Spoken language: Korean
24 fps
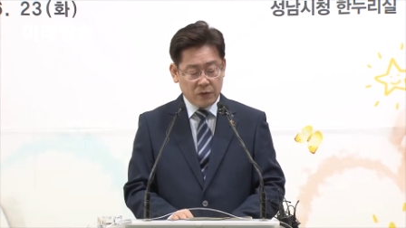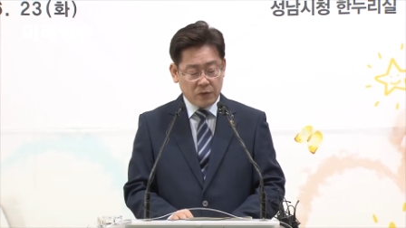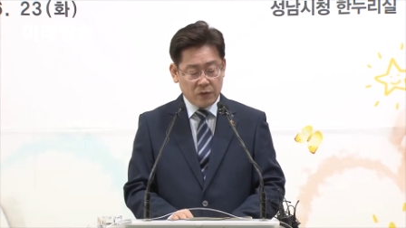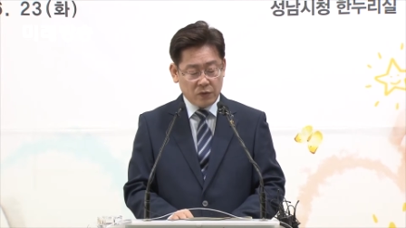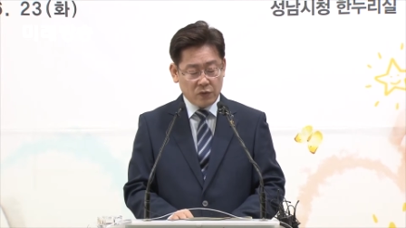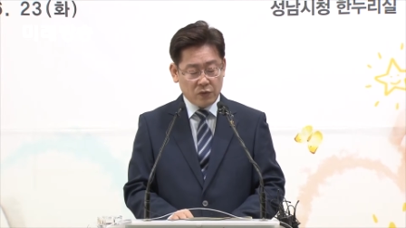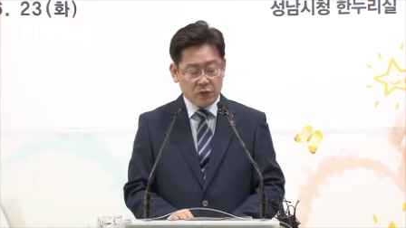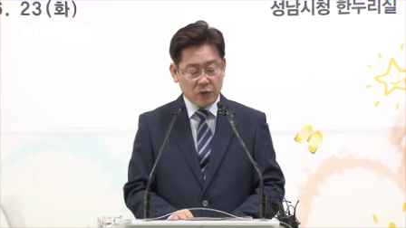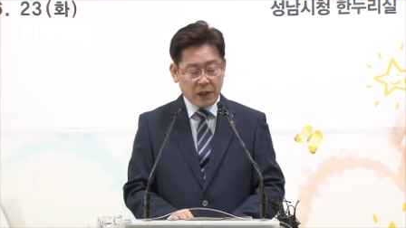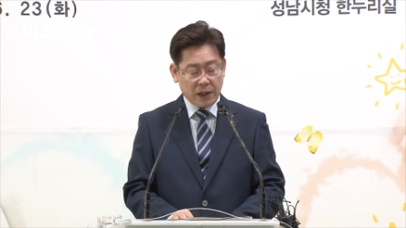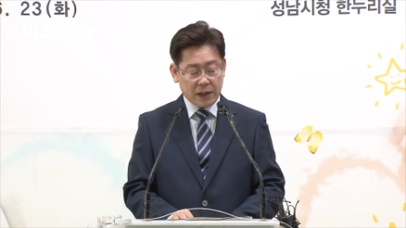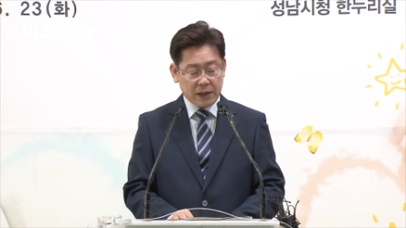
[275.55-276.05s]

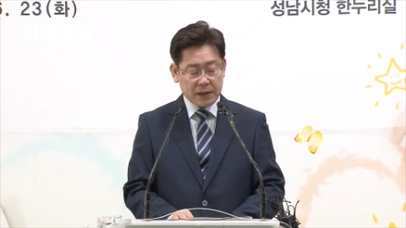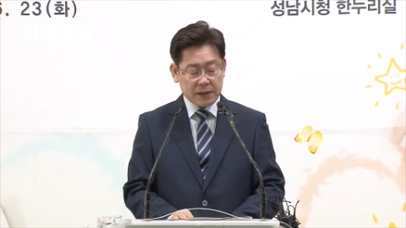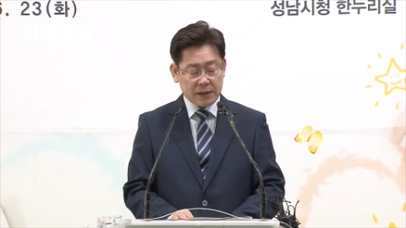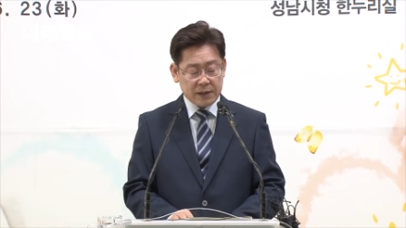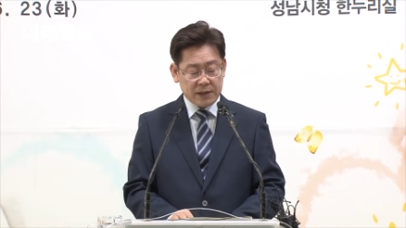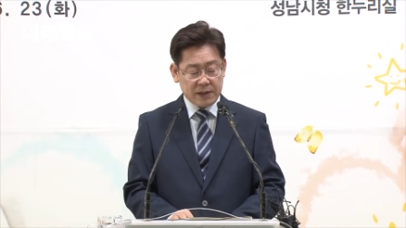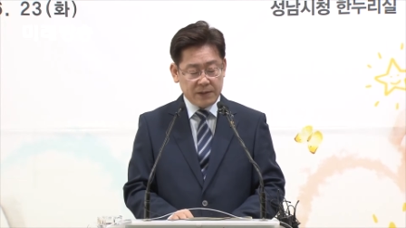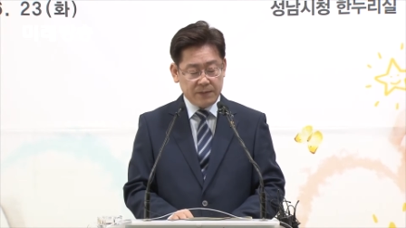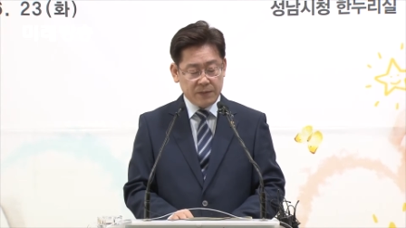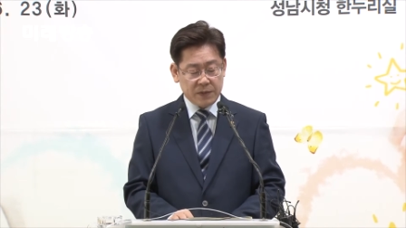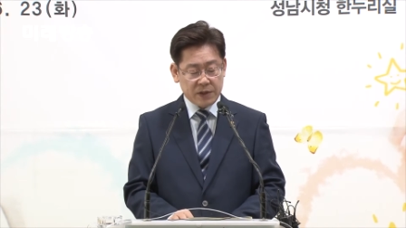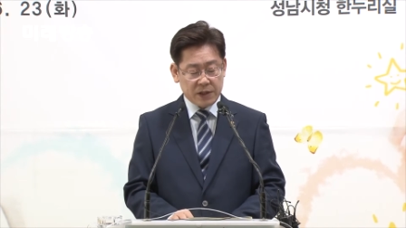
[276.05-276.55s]
누락
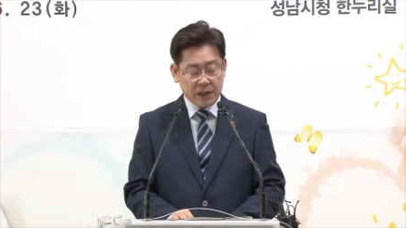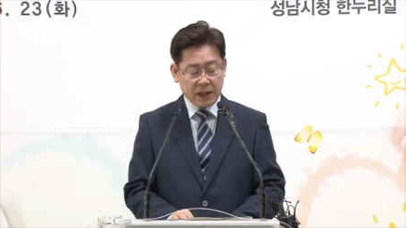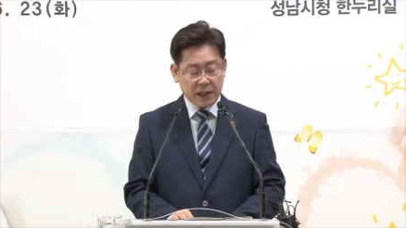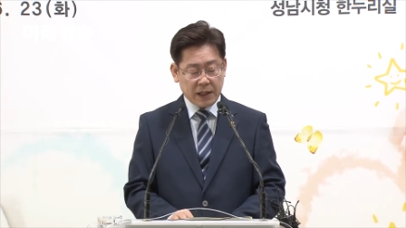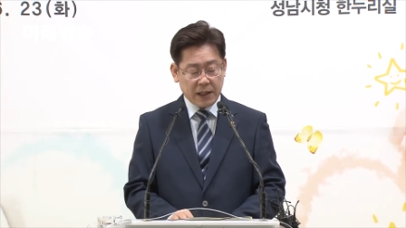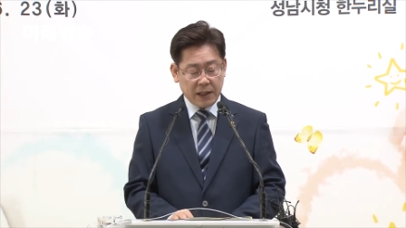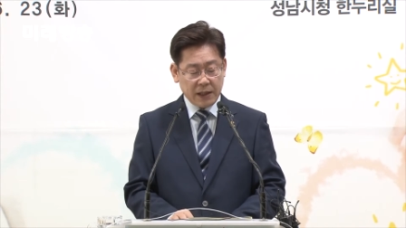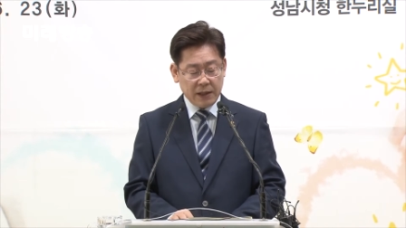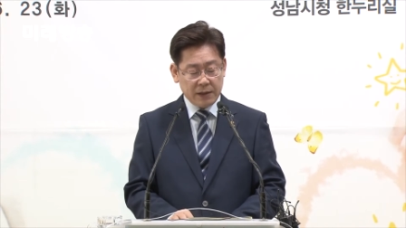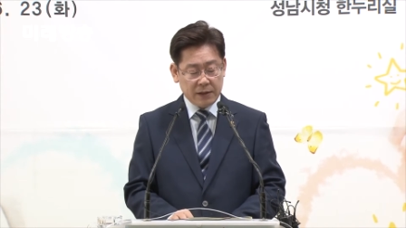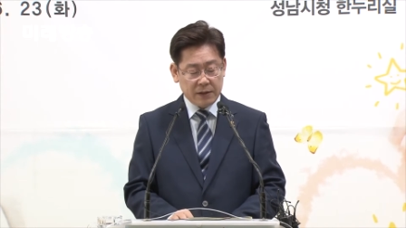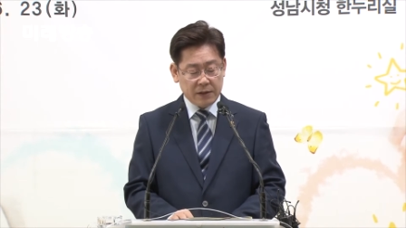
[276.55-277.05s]

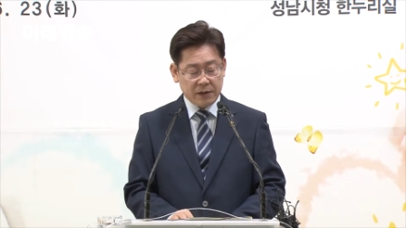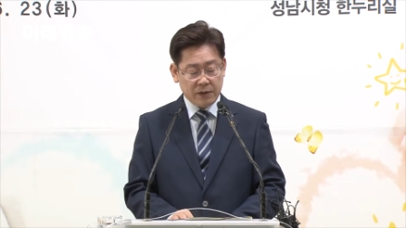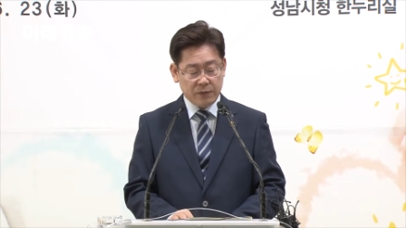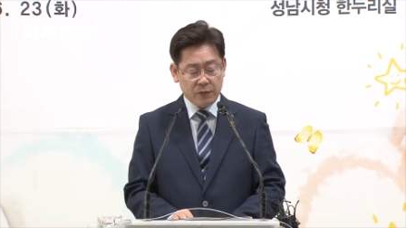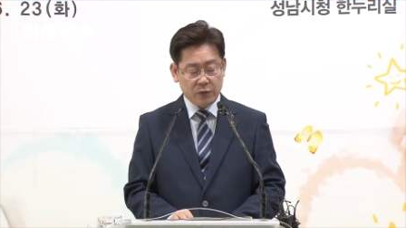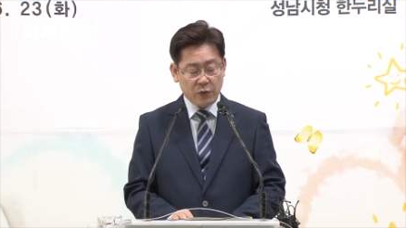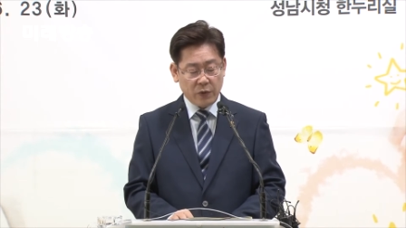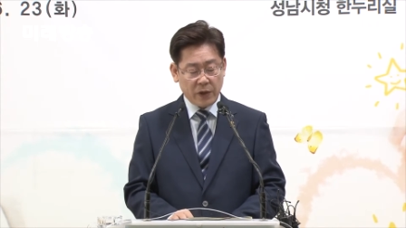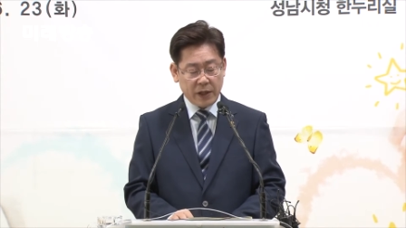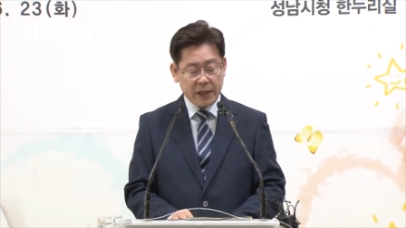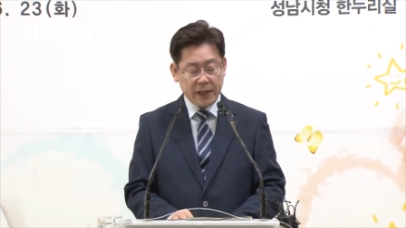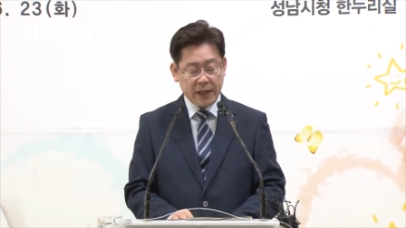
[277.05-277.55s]
심사
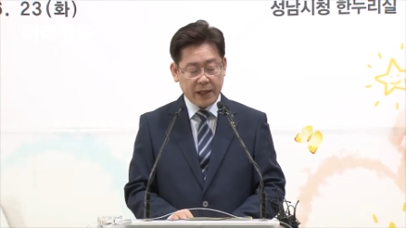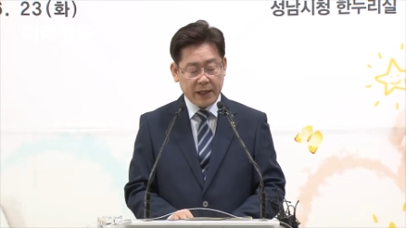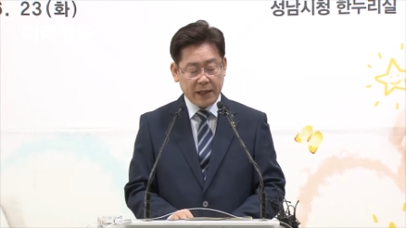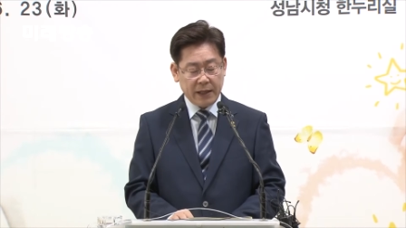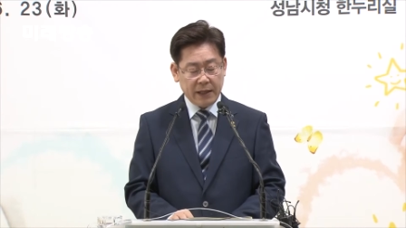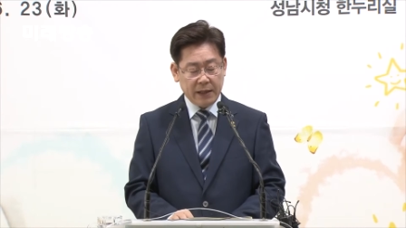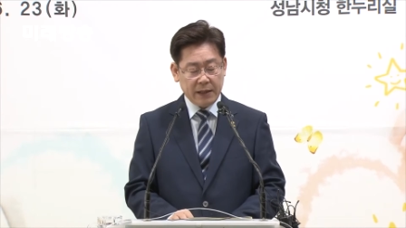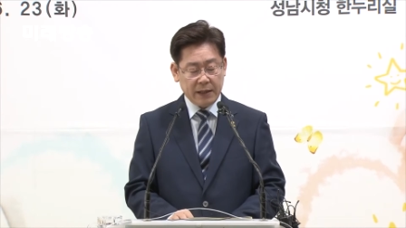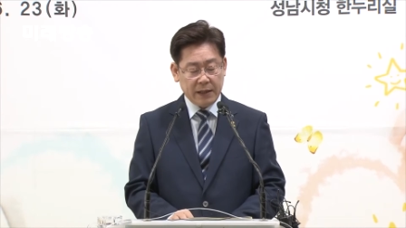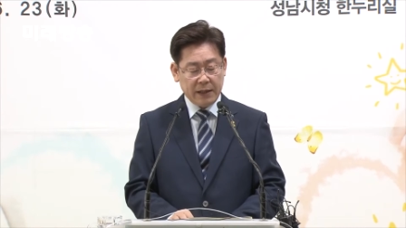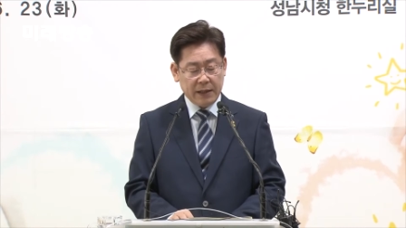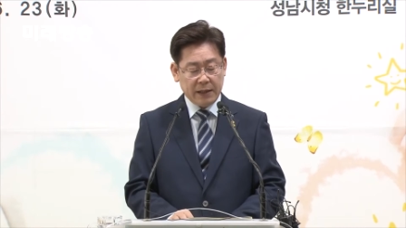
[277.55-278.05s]
여부
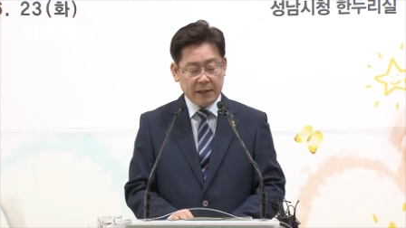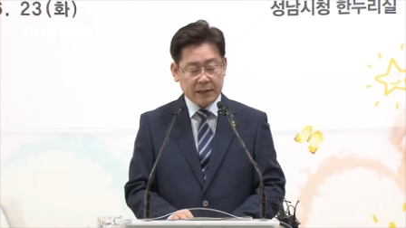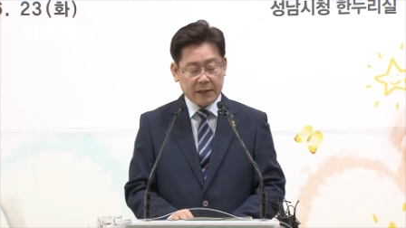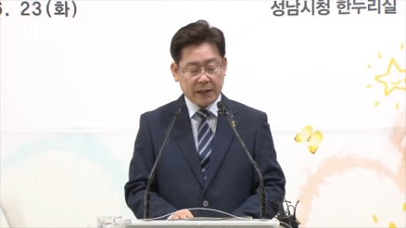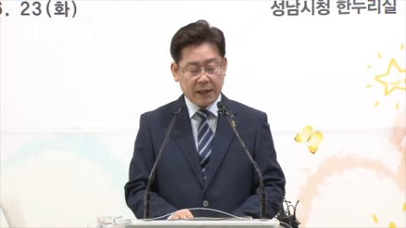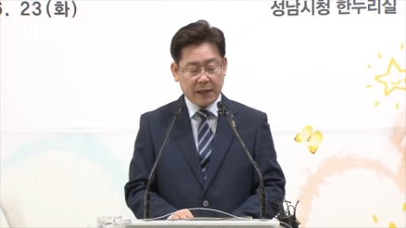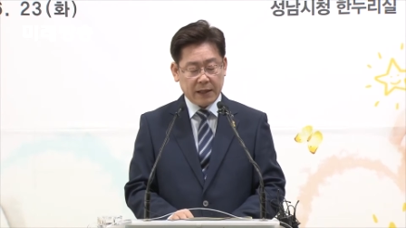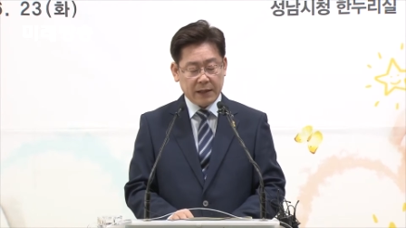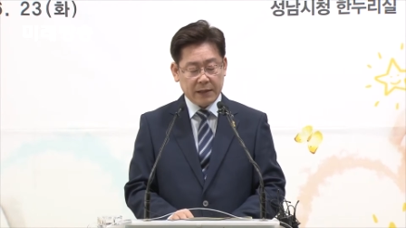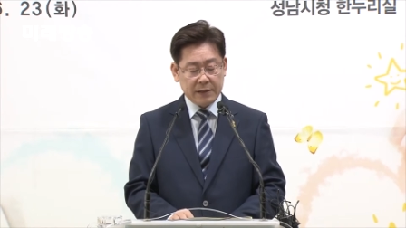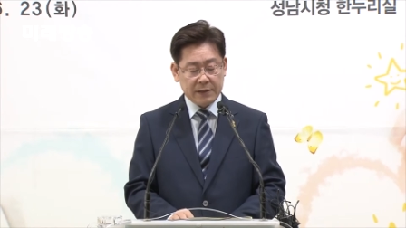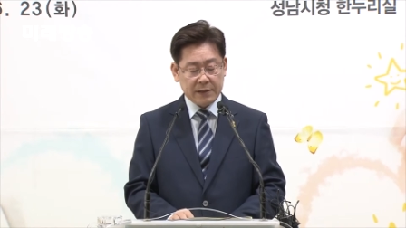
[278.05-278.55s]
외에
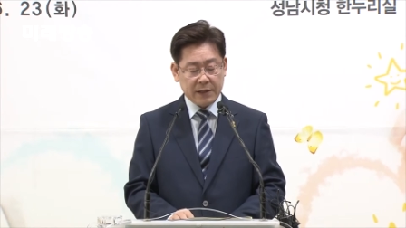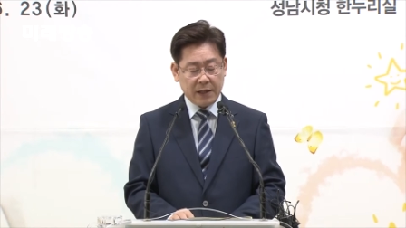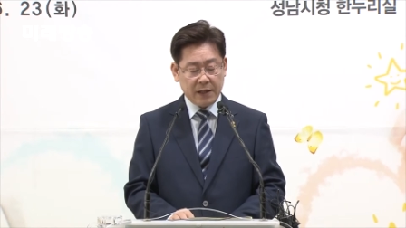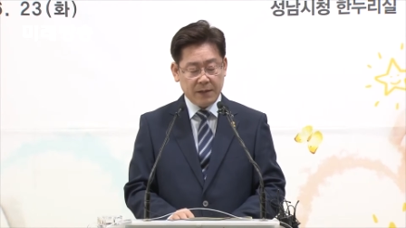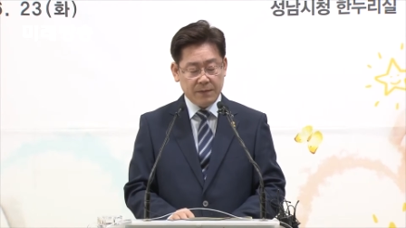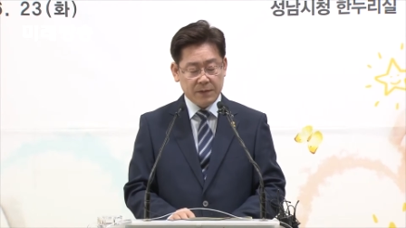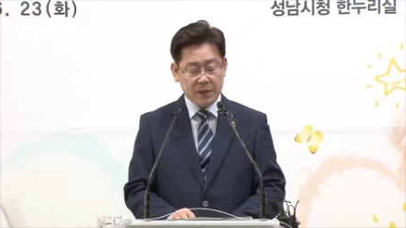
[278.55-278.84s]
사업